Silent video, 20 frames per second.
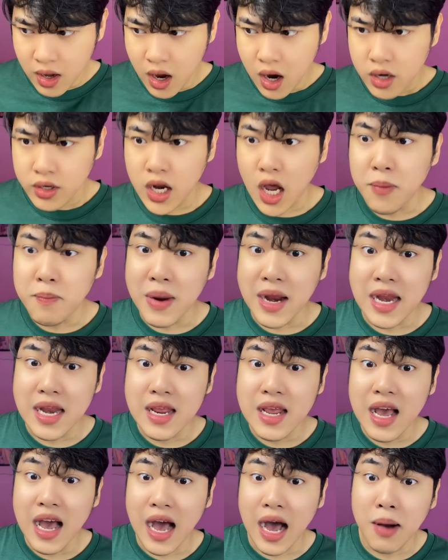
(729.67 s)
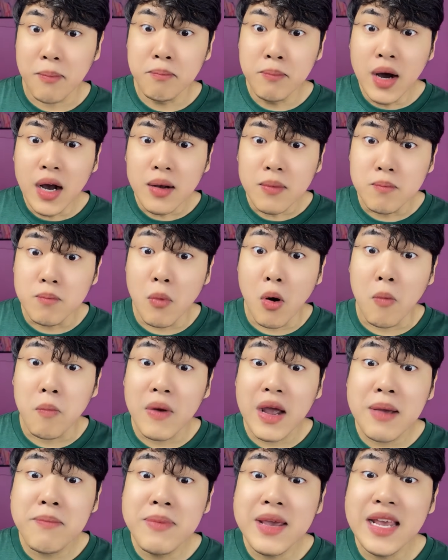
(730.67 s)
nó bị hả mất
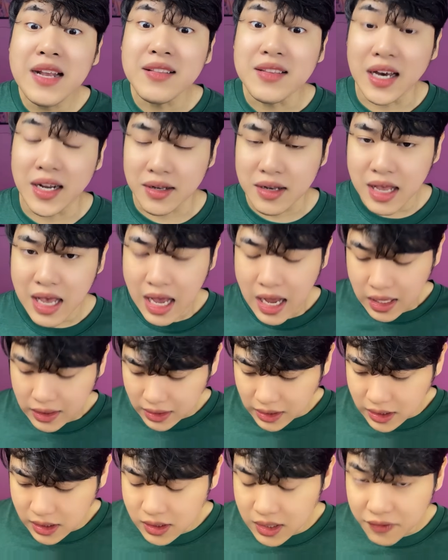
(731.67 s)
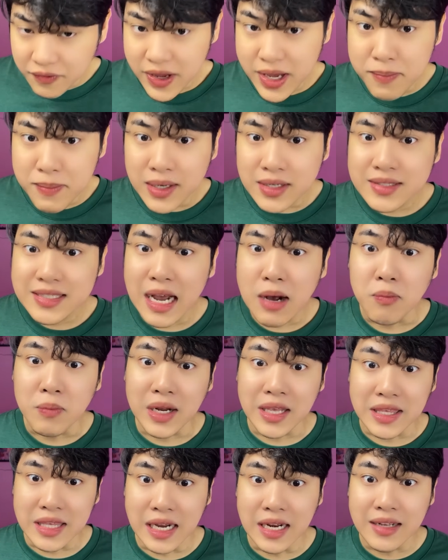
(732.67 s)
một cái miếng thịt. Từ ở phía bên trong
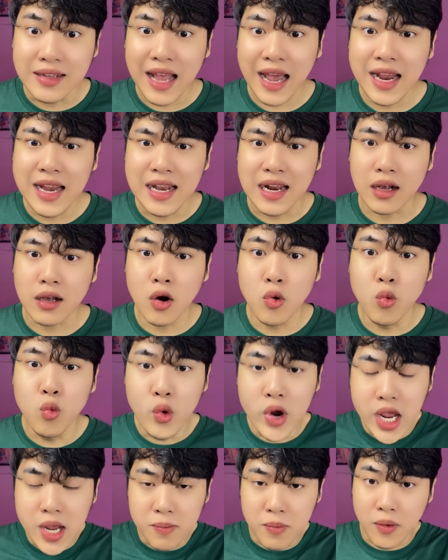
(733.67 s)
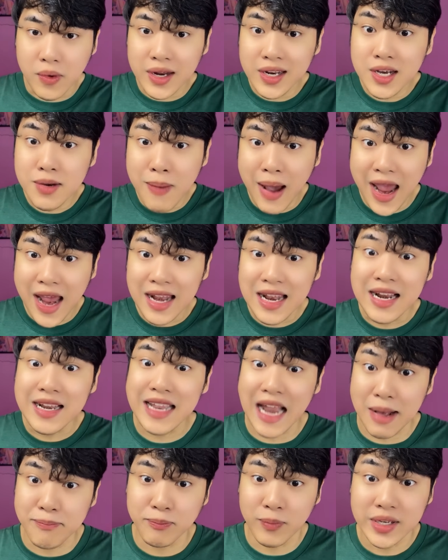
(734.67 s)
là nhìn thấy là có nguyên một cái đứa bé nó
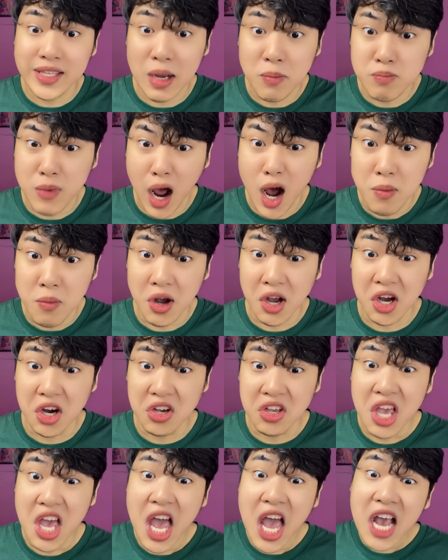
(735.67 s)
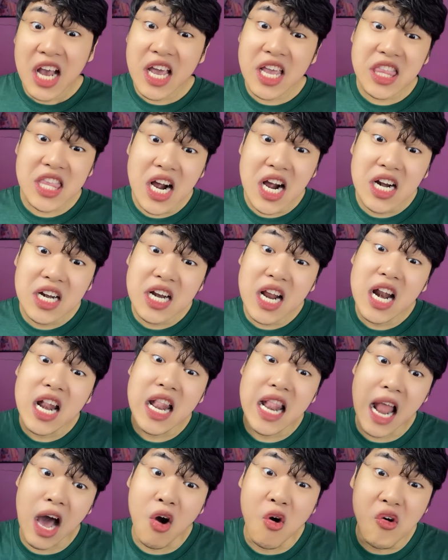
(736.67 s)
nằm ở trong đó mọi người. Cái chân nó
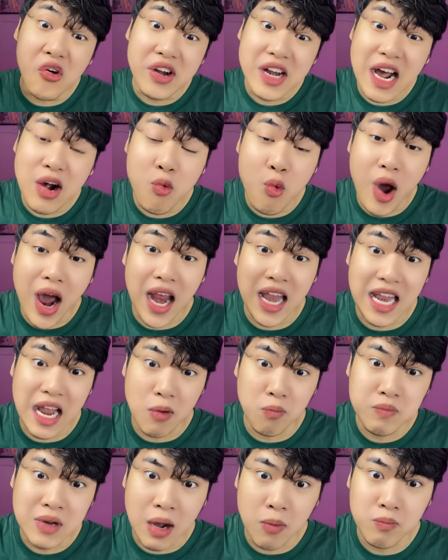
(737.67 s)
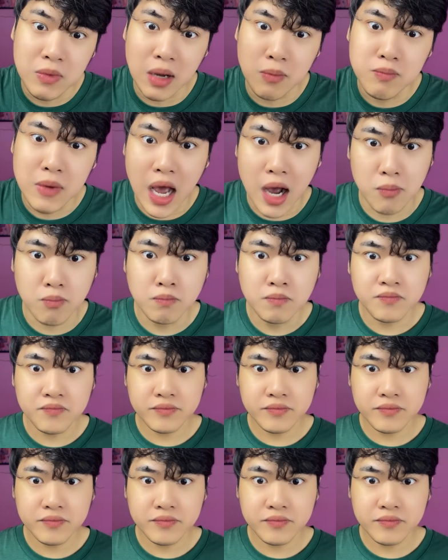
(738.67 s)
lồi ra ngoài lỏng thỏng.